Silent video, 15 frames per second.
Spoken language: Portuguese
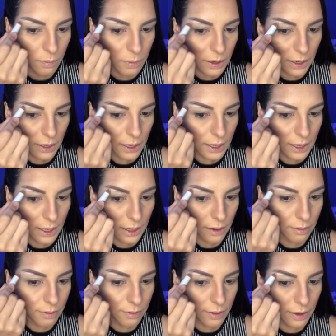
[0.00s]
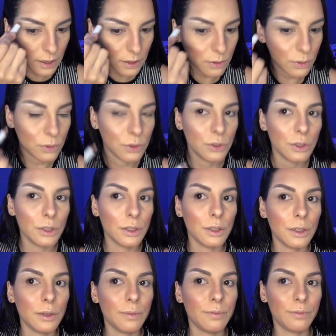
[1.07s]
Pra dar aquele efeito
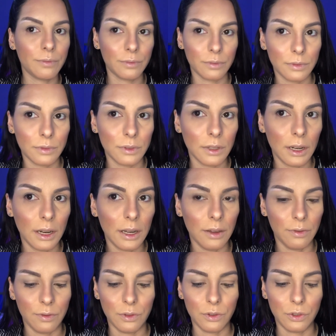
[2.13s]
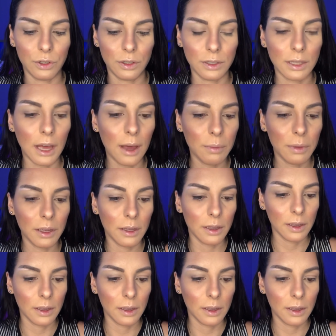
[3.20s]
de lifting, sabe?